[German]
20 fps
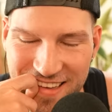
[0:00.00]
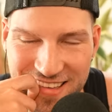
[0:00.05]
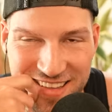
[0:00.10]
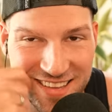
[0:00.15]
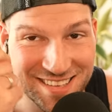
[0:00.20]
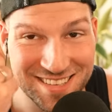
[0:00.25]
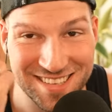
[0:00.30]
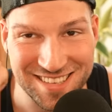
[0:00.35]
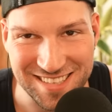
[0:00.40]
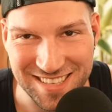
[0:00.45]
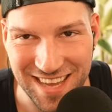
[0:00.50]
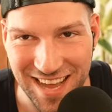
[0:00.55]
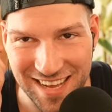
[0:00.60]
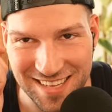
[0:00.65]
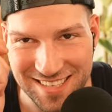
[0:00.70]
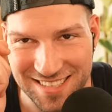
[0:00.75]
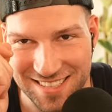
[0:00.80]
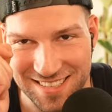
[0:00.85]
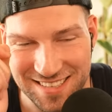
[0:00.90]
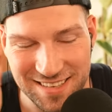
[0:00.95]
Das ist
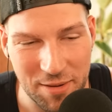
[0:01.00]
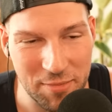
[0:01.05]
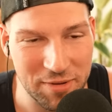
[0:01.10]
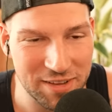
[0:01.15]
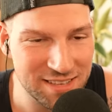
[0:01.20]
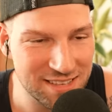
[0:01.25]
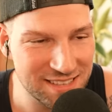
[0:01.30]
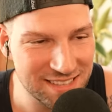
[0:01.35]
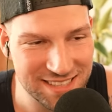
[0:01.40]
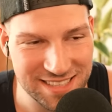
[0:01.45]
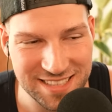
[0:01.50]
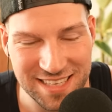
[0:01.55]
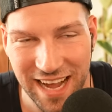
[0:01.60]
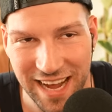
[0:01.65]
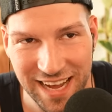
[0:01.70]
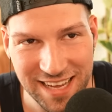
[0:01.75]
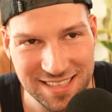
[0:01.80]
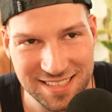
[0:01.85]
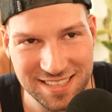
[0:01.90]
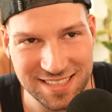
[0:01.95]
Hass, aber es ist das
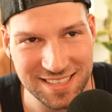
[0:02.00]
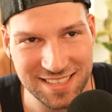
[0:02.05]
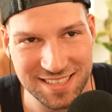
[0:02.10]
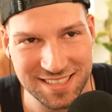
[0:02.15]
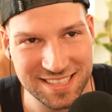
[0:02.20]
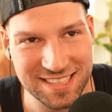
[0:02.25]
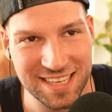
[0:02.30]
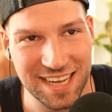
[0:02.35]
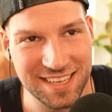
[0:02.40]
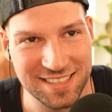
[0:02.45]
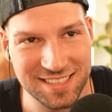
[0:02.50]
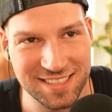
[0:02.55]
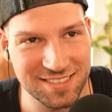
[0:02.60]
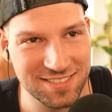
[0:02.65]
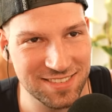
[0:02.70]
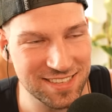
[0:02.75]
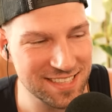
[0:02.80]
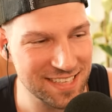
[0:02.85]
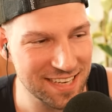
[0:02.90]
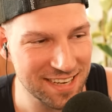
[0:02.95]
einzige Sasse,
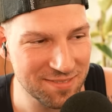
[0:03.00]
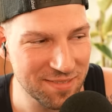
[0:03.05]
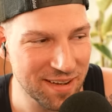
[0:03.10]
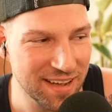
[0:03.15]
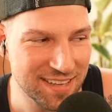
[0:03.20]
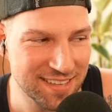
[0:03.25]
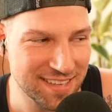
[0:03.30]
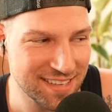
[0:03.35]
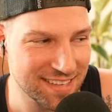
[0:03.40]
was er gemacht